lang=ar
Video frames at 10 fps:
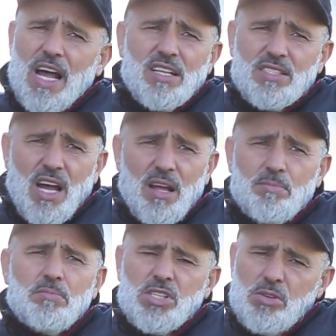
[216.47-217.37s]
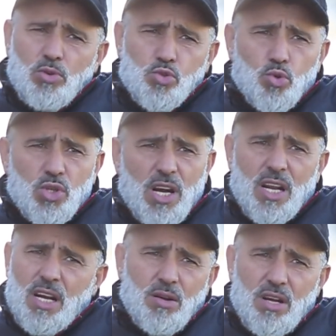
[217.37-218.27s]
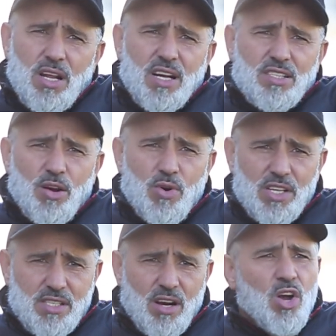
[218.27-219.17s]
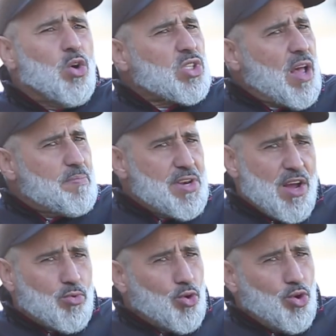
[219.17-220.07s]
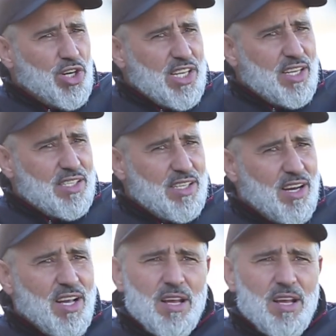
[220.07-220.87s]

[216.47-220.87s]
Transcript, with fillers: اخطاء ماشي مقصوده راه اخطاء وارده تقبلناها بكل روح الرياضيه رياضيه